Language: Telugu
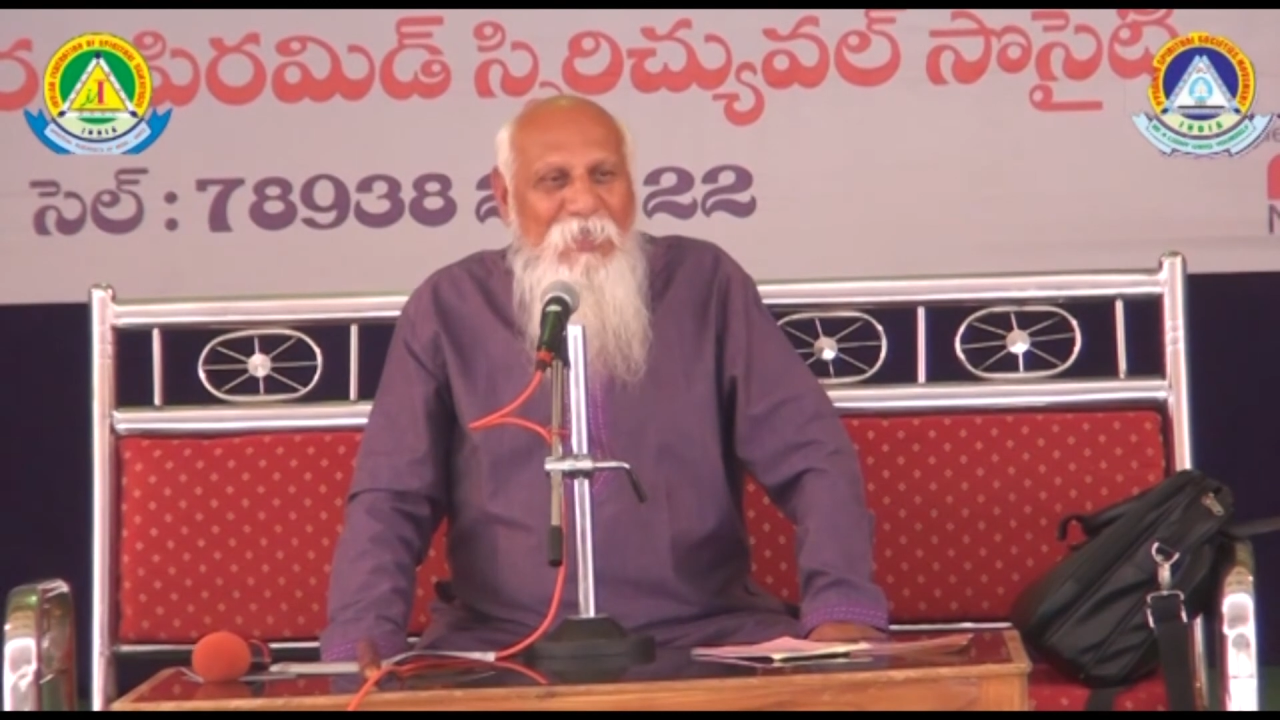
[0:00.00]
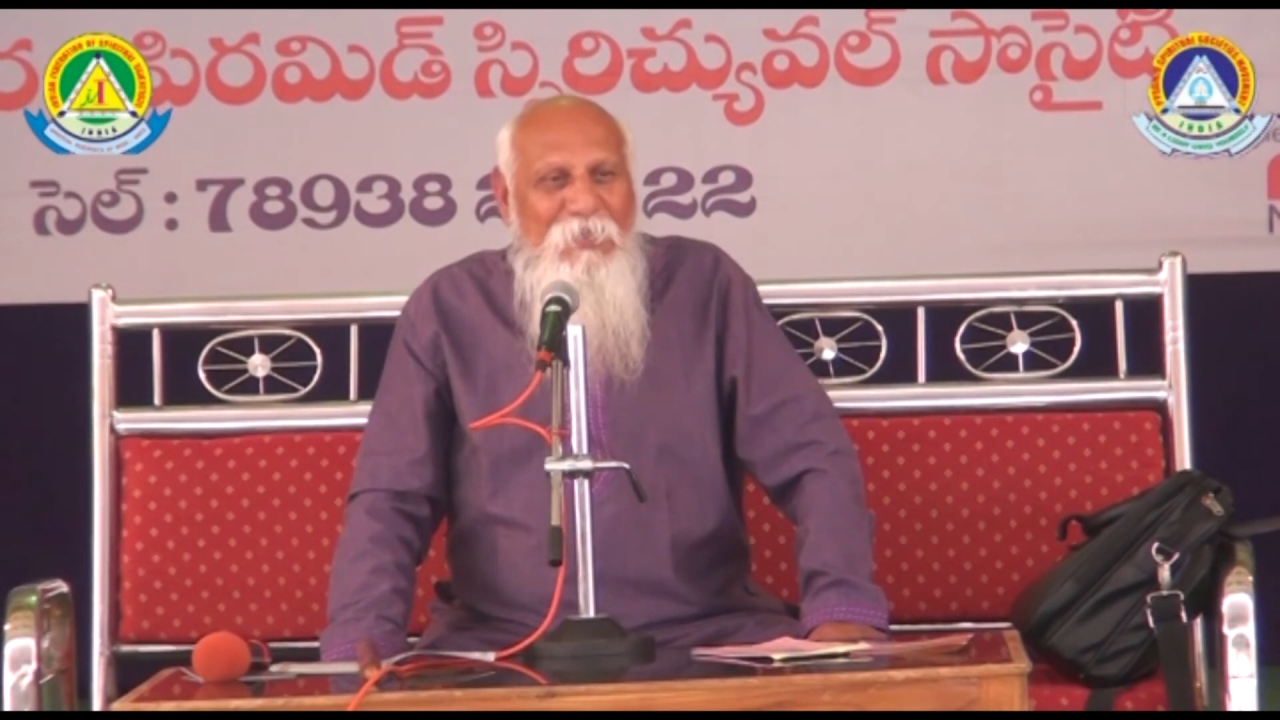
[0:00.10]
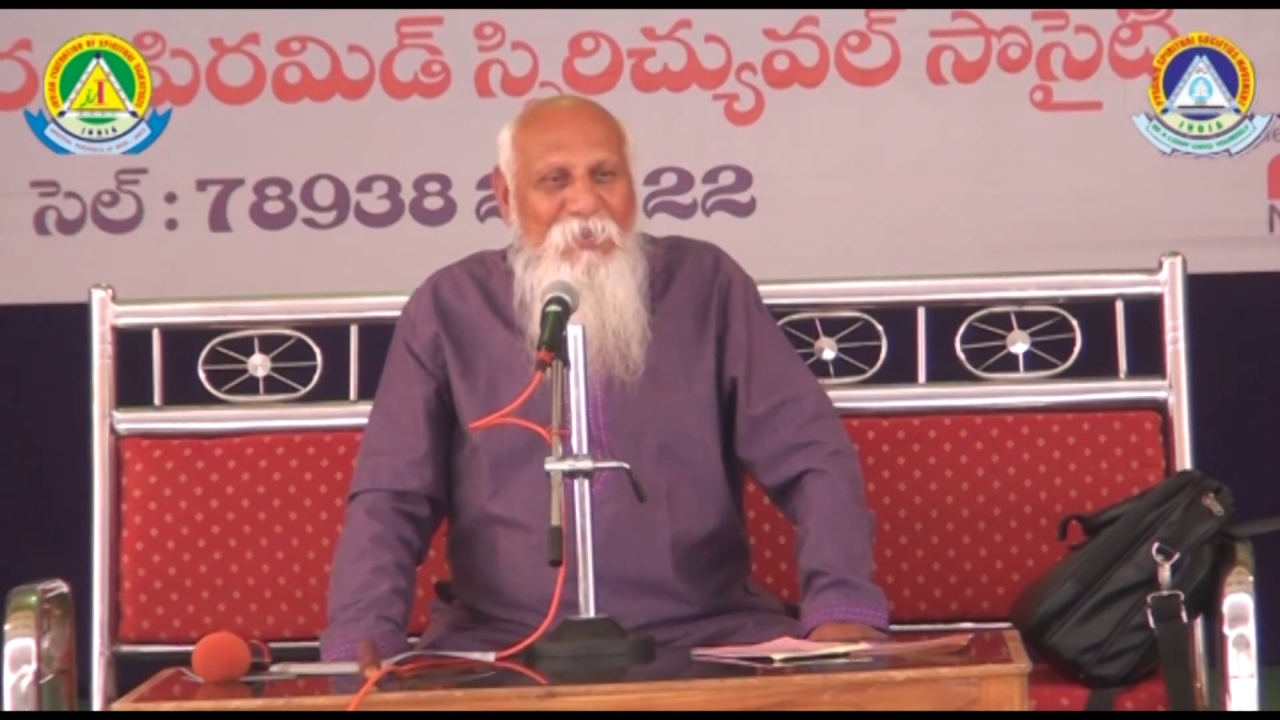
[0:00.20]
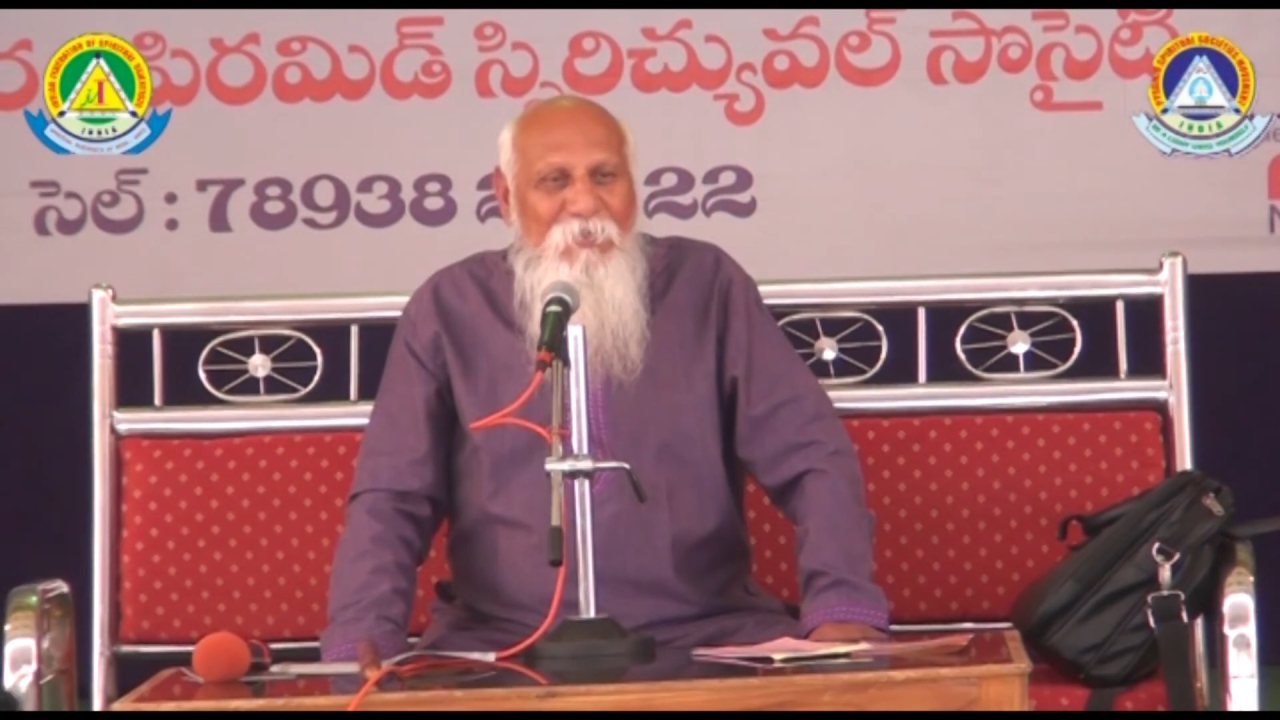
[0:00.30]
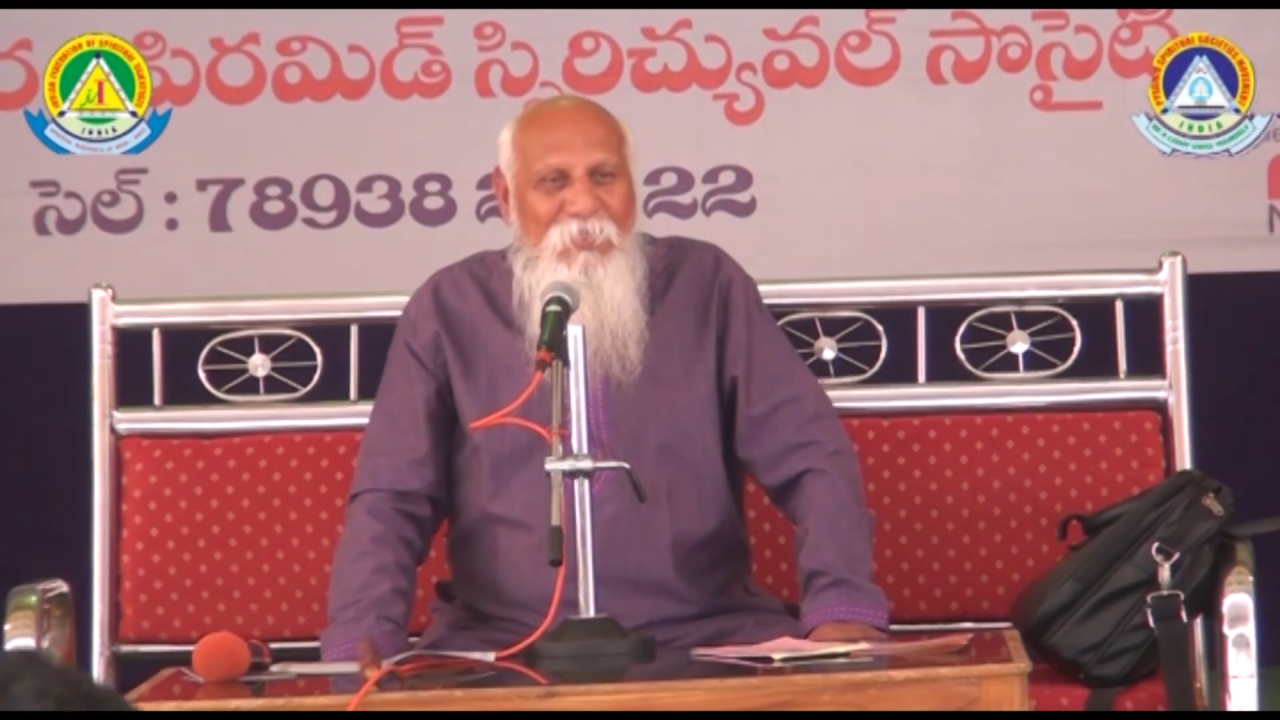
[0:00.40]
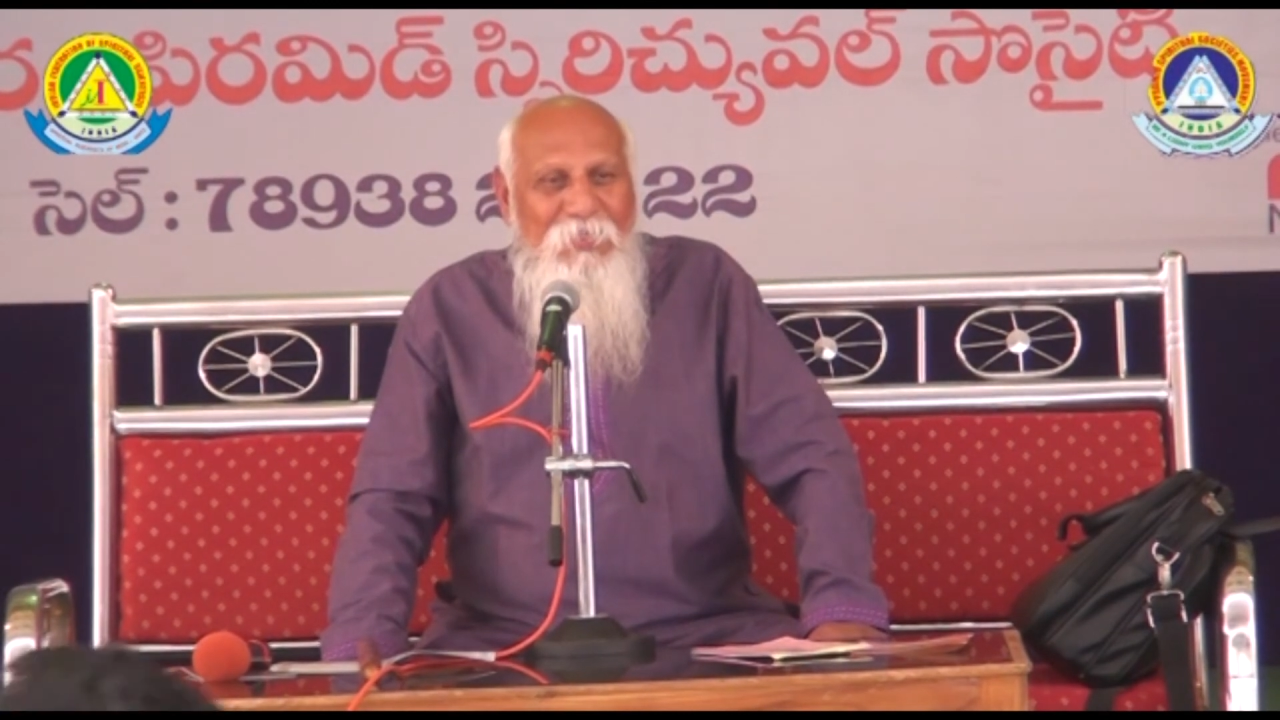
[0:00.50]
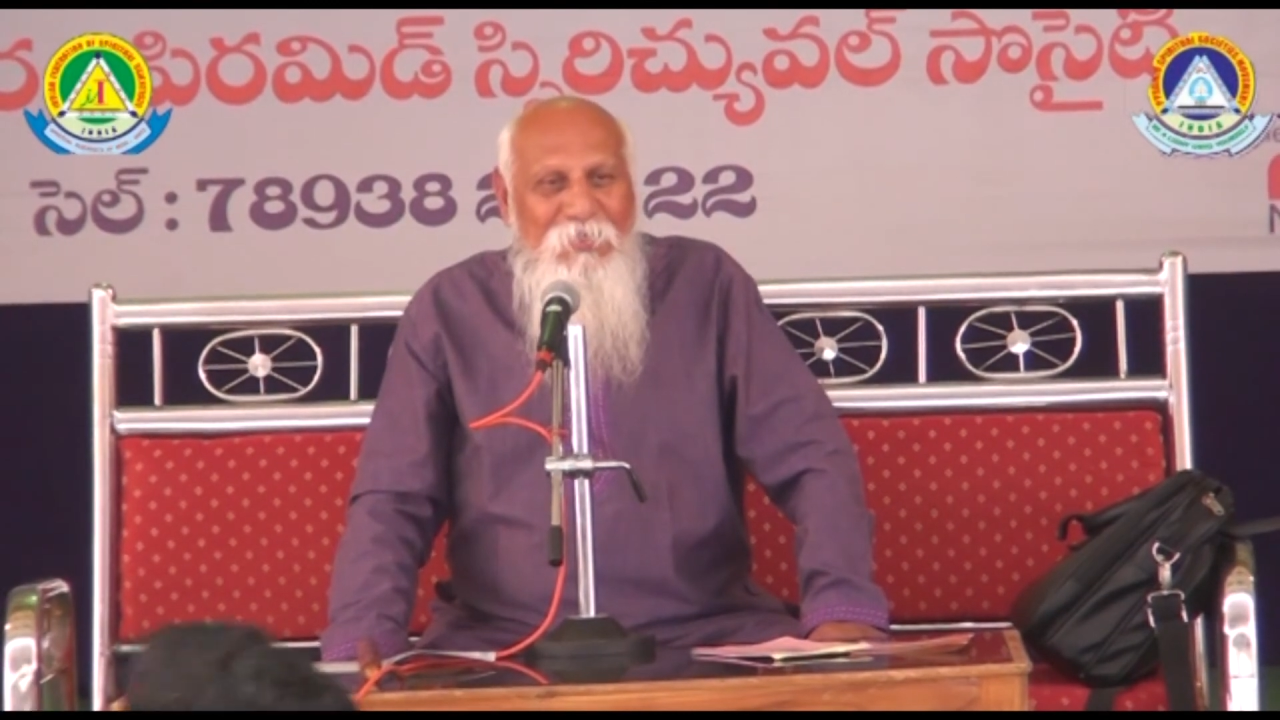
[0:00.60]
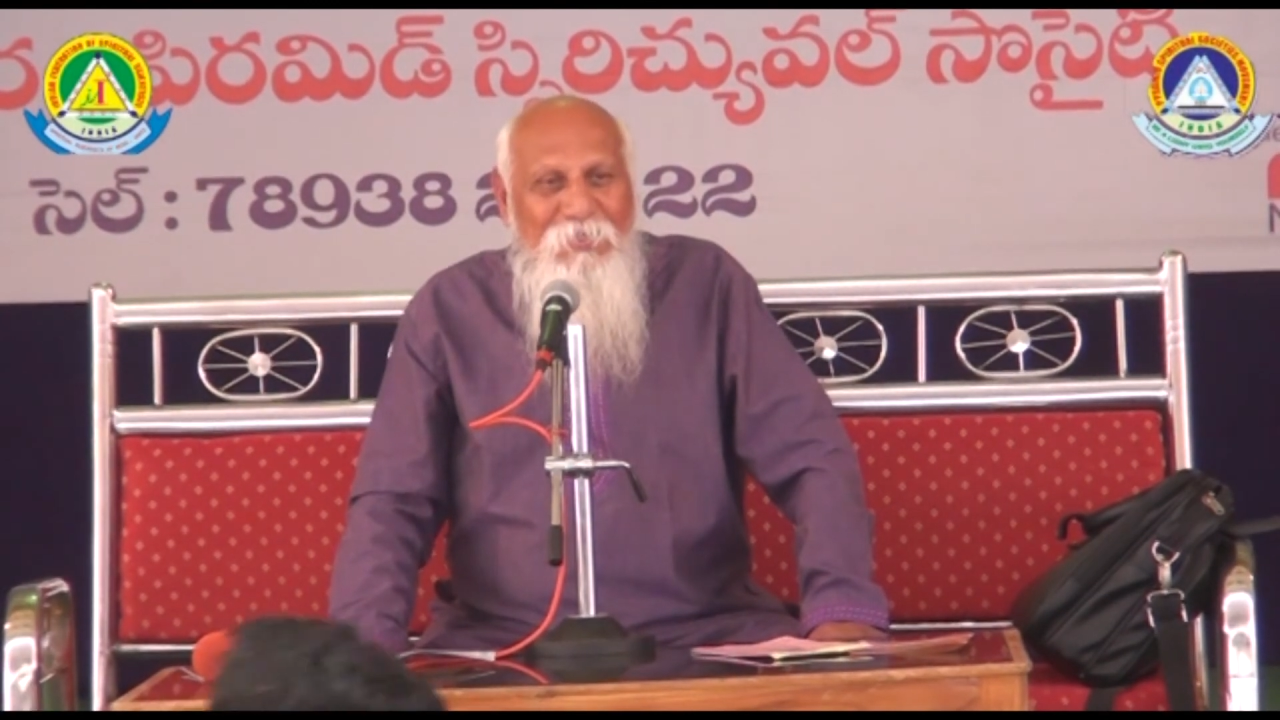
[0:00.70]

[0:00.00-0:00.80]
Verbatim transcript: ఏం కావాలి